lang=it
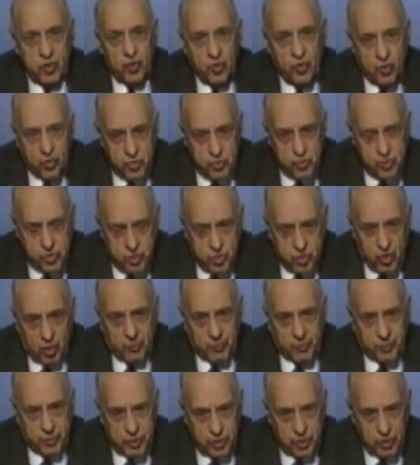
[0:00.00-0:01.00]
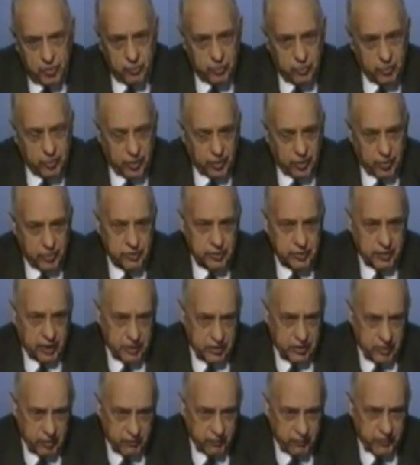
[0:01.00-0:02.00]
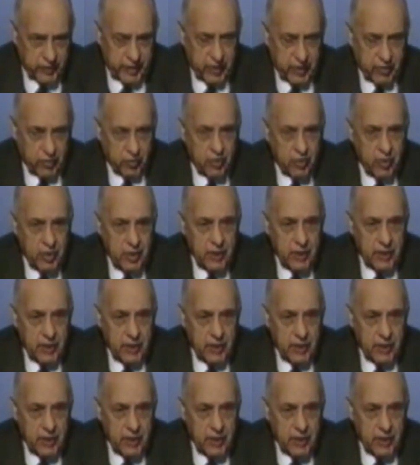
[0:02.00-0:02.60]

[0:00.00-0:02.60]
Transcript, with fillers: con scopo di lucro, tant'è vero